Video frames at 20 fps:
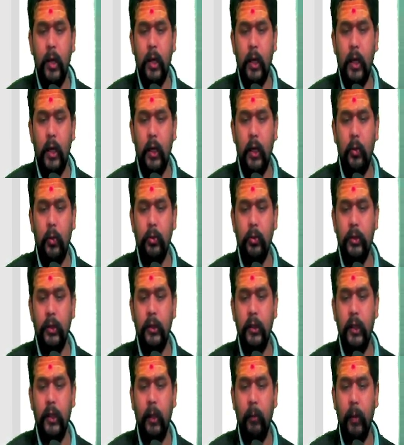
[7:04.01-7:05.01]
एक होते थे
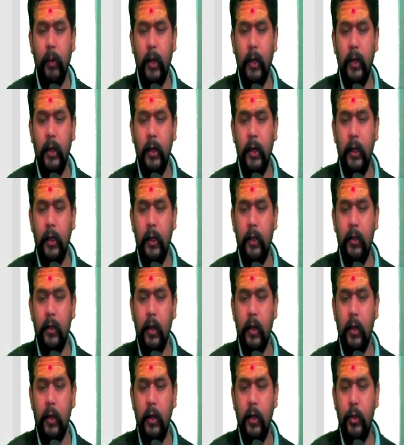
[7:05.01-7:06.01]
हमारे
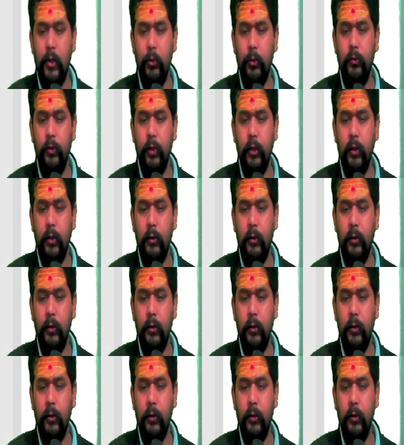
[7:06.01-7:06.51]
इंटरनल यूज़र